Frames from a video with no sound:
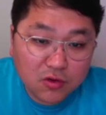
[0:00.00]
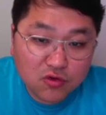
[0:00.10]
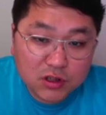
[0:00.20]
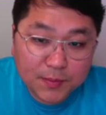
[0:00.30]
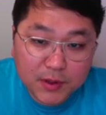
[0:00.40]

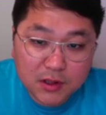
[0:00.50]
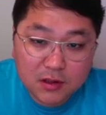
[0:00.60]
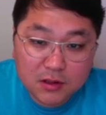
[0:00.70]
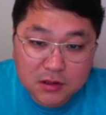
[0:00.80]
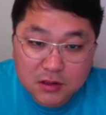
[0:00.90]

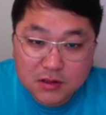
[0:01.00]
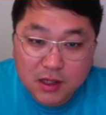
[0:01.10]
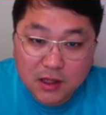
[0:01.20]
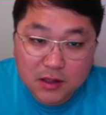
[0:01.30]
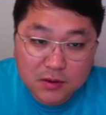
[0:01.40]
60%
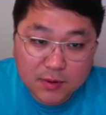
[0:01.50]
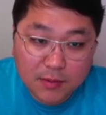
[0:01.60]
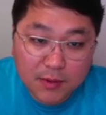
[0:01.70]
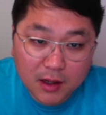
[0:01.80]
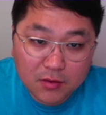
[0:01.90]
세일해서
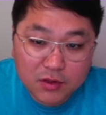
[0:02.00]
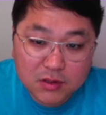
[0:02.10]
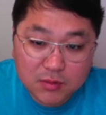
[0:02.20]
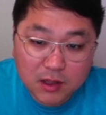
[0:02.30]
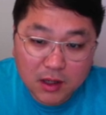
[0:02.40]
판매하고
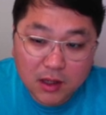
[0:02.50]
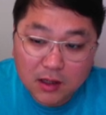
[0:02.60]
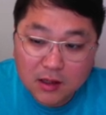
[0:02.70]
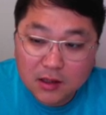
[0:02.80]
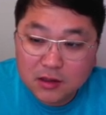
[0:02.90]
있습니다.
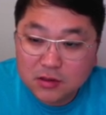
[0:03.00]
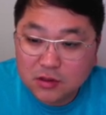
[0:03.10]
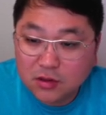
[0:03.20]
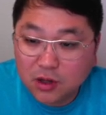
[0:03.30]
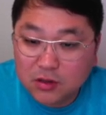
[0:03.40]
그래서
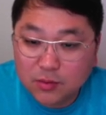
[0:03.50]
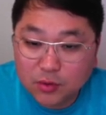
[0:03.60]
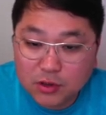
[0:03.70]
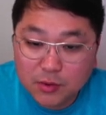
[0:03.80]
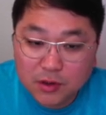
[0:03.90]
들어가서
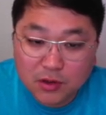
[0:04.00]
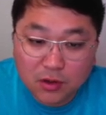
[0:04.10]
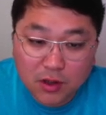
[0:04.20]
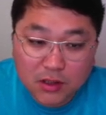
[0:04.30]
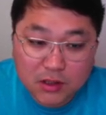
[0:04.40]
보시면은
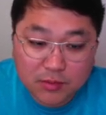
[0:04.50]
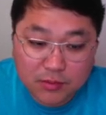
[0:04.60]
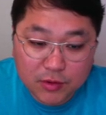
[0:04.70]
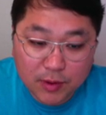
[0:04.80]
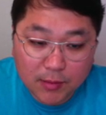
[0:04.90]
여러가지
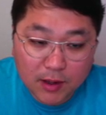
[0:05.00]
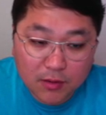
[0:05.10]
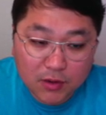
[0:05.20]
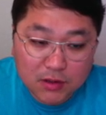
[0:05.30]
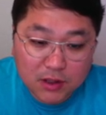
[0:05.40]
제품들
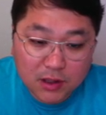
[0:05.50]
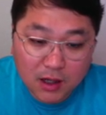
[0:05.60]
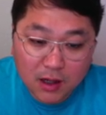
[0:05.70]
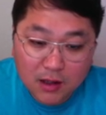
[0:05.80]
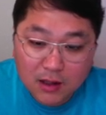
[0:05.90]
판매하고
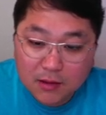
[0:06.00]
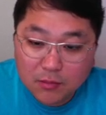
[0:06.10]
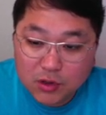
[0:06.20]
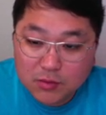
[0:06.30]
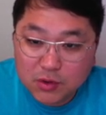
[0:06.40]
있으니까
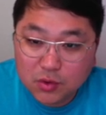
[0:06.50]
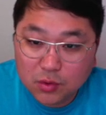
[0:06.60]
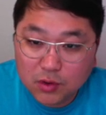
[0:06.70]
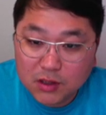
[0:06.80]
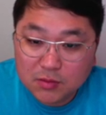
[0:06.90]
보시면 좋을
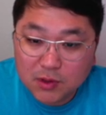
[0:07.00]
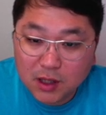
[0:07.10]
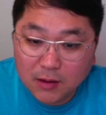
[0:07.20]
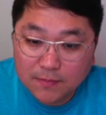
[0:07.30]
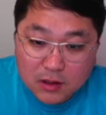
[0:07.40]
것
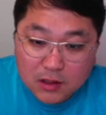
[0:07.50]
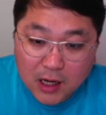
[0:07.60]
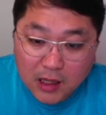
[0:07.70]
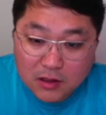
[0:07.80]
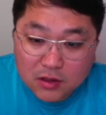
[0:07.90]
같습니다.
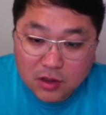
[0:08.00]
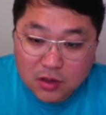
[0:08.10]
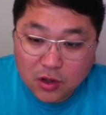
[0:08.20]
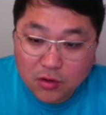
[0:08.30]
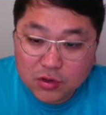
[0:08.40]
가을철
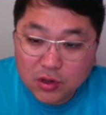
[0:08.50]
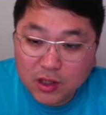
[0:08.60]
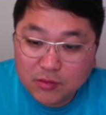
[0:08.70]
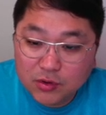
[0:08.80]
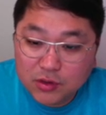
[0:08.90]
겨울철에
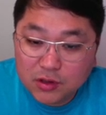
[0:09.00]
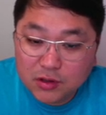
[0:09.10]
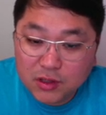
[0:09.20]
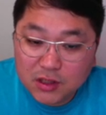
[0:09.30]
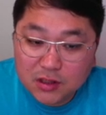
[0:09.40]
입을 수 있는
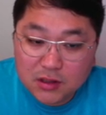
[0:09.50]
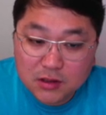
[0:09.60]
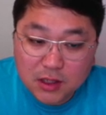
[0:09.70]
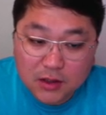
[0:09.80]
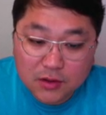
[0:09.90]

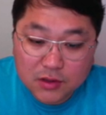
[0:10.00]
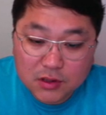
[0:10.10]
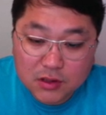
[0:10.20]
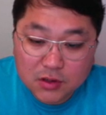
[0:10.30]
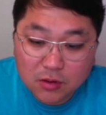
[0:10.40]

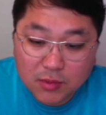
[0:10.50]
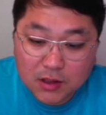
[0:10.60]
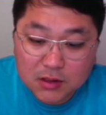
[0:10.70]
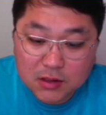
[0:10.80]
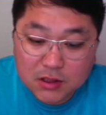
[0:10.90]
니트라든지
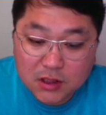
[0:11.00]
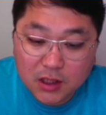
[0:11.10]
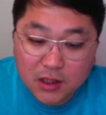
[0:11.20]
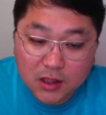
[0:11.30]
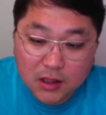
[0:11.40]
청바지,
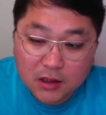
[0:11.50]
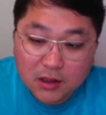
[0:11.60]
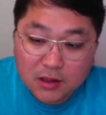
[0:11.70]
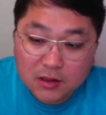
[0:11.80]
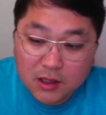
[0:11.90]
시계,
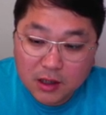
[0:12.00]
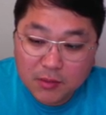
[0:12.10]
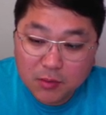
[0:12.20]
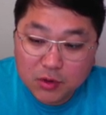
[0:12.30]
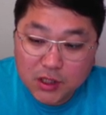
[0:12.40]
그 다음에
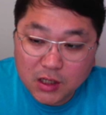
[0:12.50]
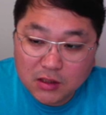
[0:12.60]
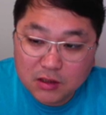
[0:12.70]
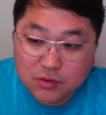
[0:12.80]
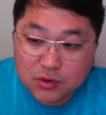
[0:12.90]
뭐
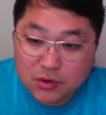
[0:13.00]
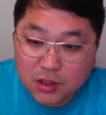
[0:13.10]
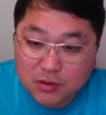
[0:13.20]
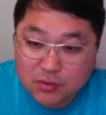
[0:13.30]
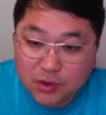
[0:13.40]
첼시 부츠
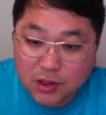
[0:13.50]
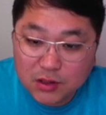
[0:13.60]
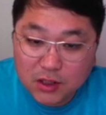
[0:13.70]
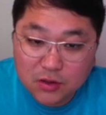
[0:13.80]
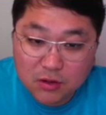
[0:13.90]

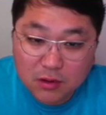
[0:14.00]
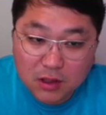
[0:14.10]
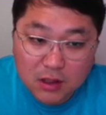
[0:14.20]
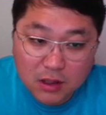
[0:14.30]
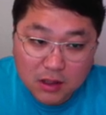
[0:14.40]
굉장히
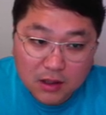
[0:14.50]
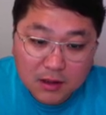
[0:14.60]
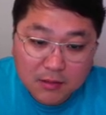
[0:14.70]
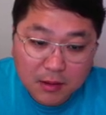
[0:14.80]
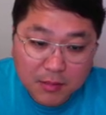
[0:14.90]
저렴하게
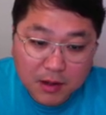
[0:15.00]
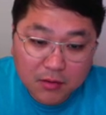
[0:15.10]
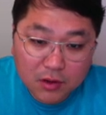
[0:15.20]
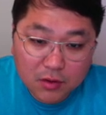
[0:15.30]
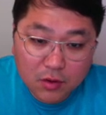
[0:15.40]
판매하고
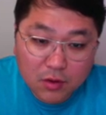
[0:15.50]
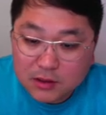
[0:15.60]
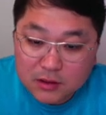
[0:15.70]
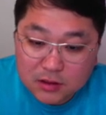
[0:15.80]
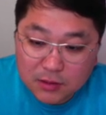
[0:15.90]
있고
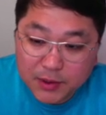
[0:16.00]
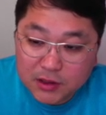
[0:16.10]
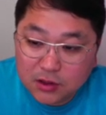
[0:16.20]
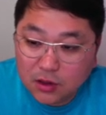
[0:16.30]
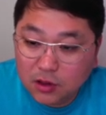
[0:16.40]
스트릿
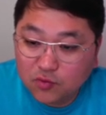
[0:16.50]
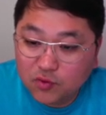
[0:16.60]
패션